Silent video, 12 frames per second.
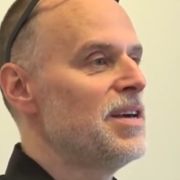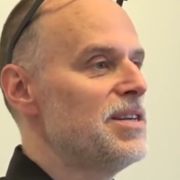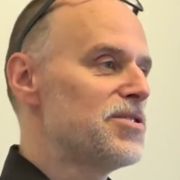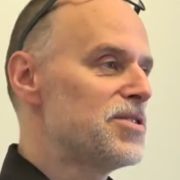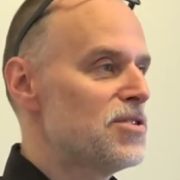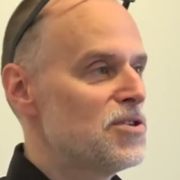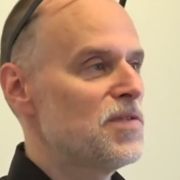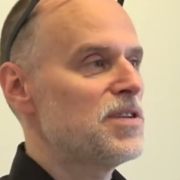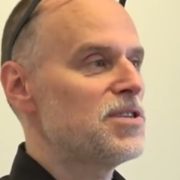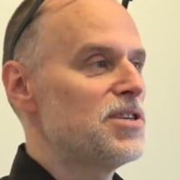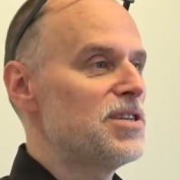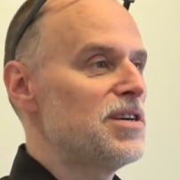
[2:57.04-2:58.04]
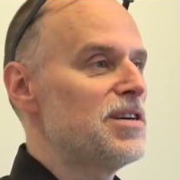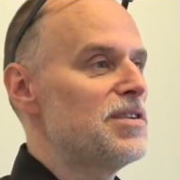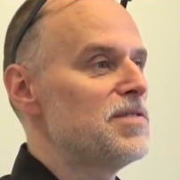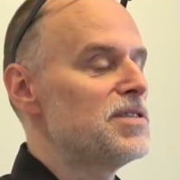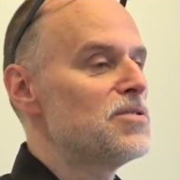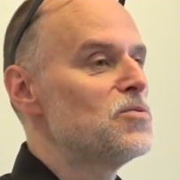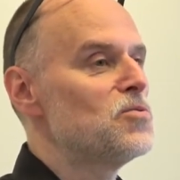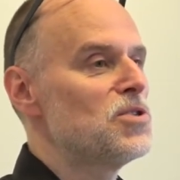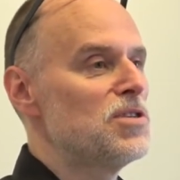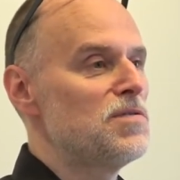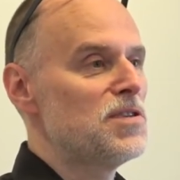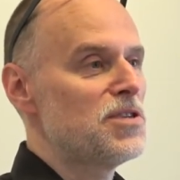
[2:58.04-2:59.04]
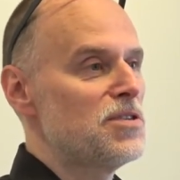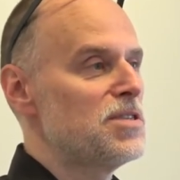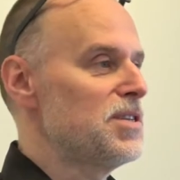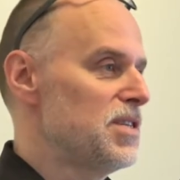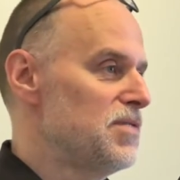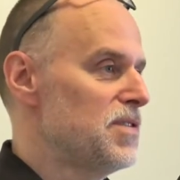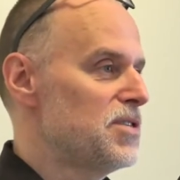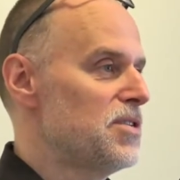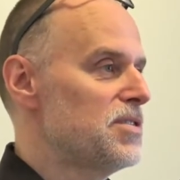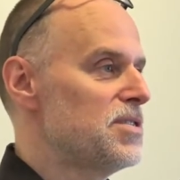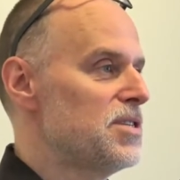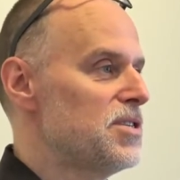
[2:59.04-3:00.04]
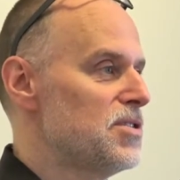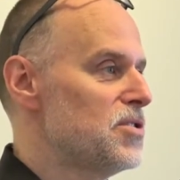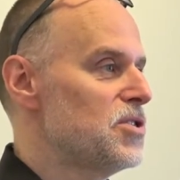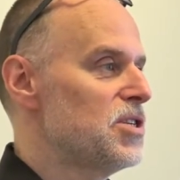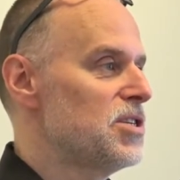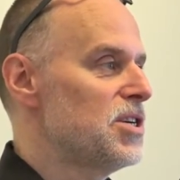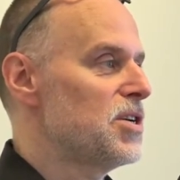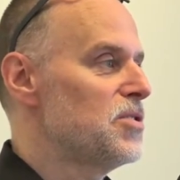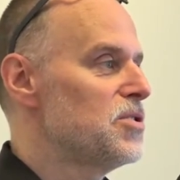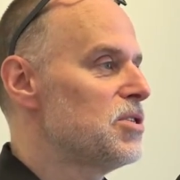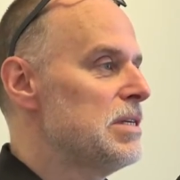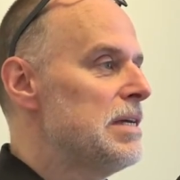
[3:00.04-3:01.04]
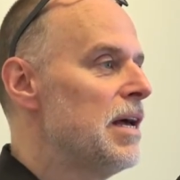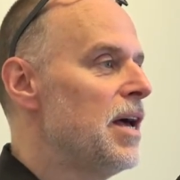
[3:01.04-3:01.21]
I to z doświadczenia wiedzą ludzie i wierzący, i niewierzący, że to życie się kończy.